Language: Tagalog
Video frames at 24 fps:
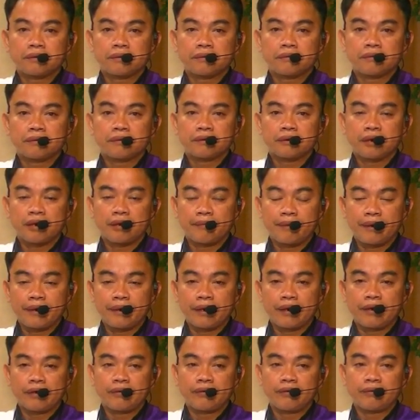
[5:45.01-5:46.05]
labi na
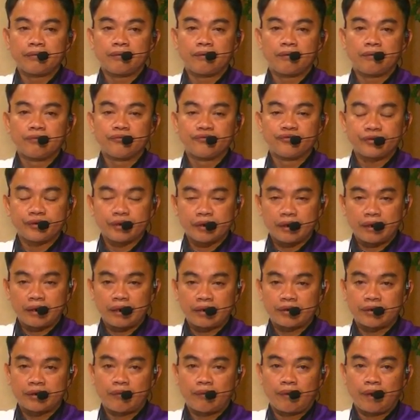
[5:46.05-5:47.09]
gyud unsa kanang
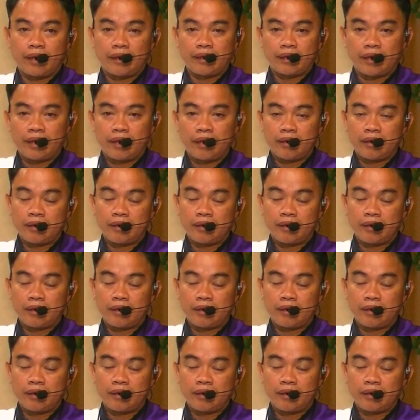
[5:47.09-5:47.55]
tawhana